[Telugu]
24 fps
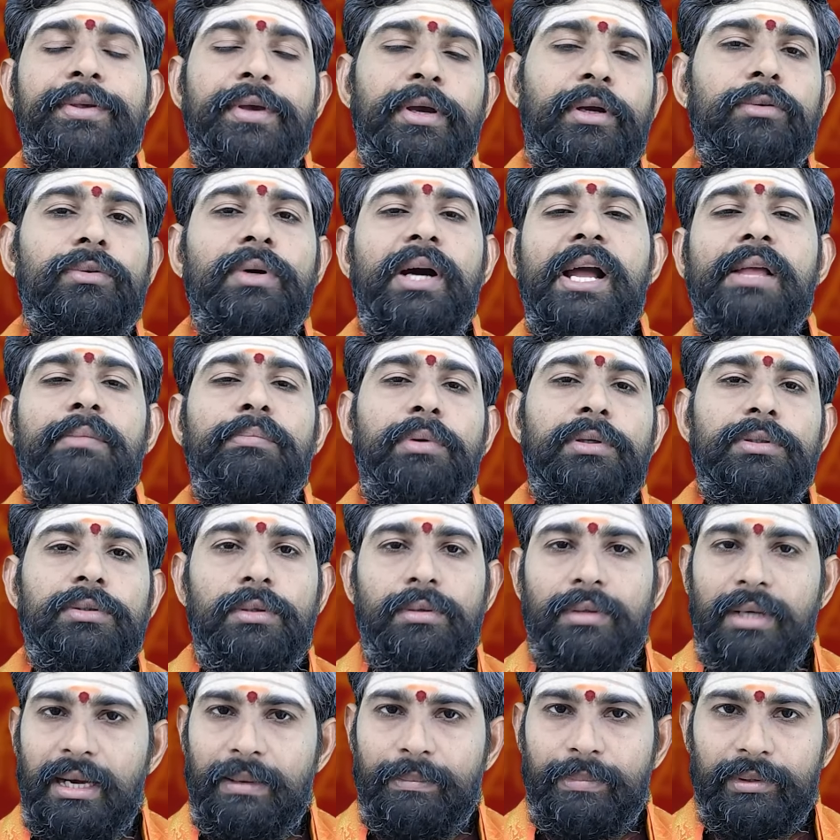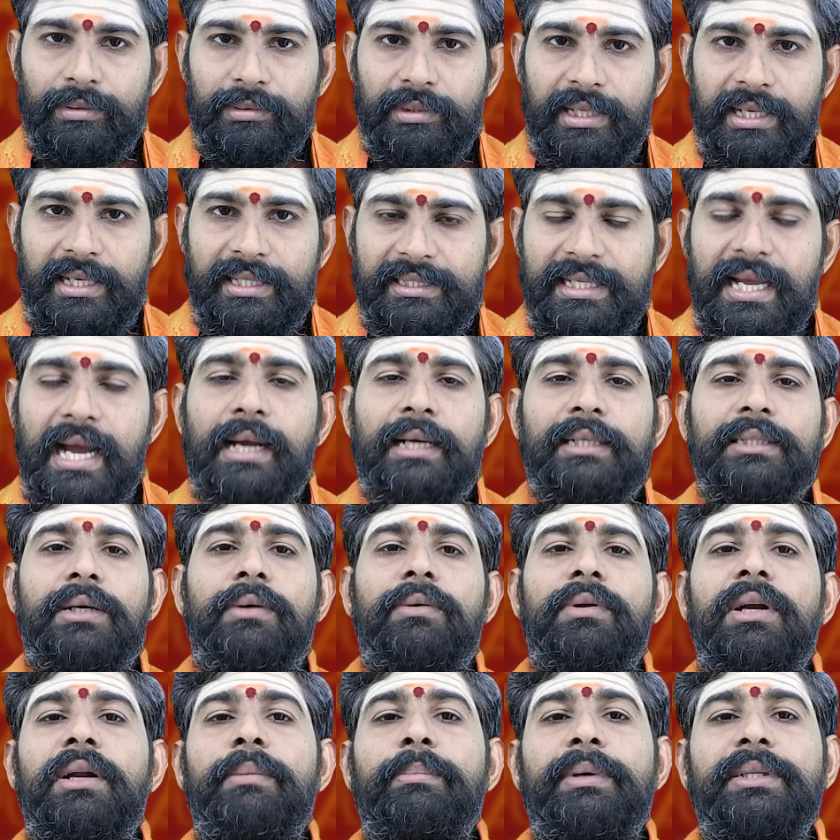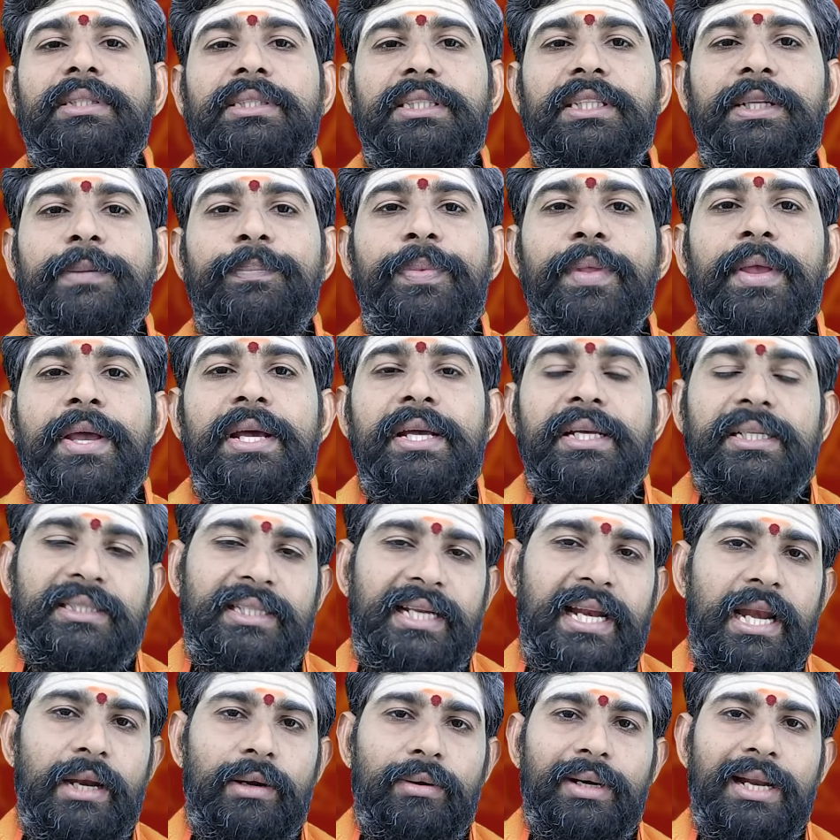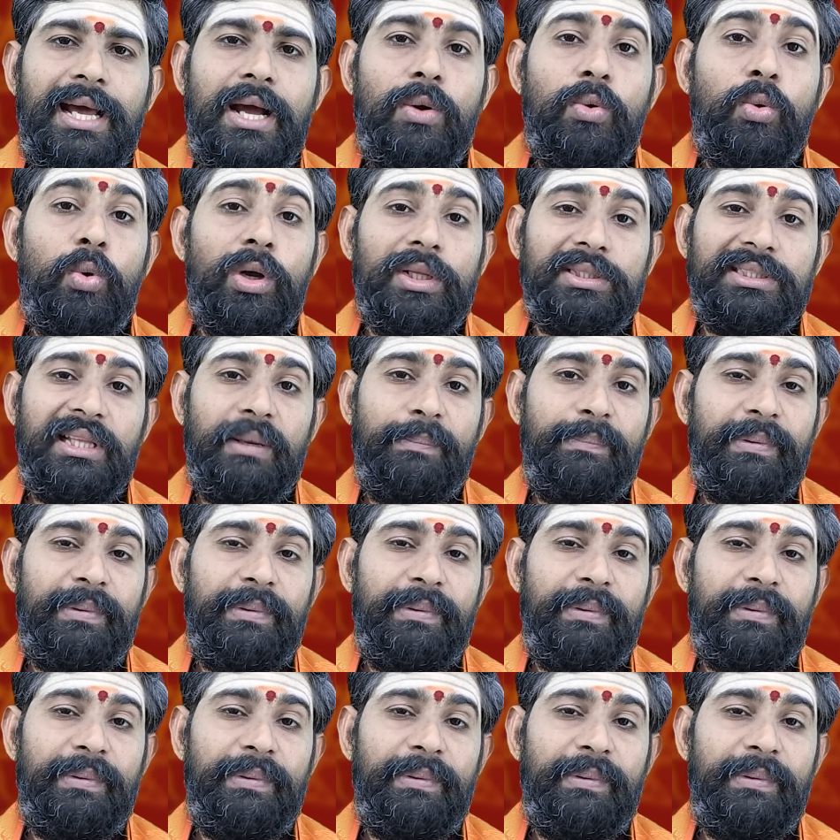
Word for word: ఎక్కువగా ఇబ్బందులు కనపడుతున్నాయి జాగ్రత్తగా ఉండడం మంచిది స్త్రీలకు కూడా కొత్త